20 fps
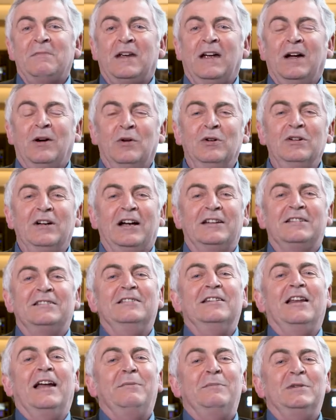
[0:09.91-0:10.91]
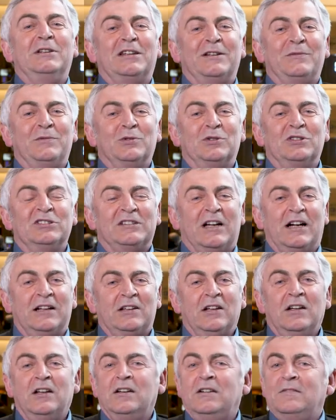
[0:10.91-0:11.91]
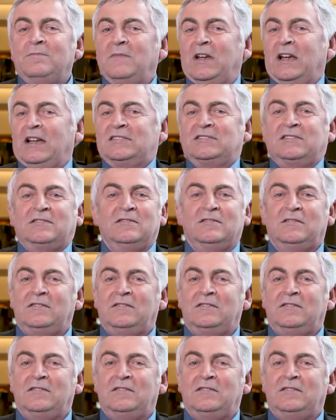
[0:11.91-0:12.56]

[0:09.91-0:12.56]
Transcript: Herr Hogan hat in einem Interview gesagt, es,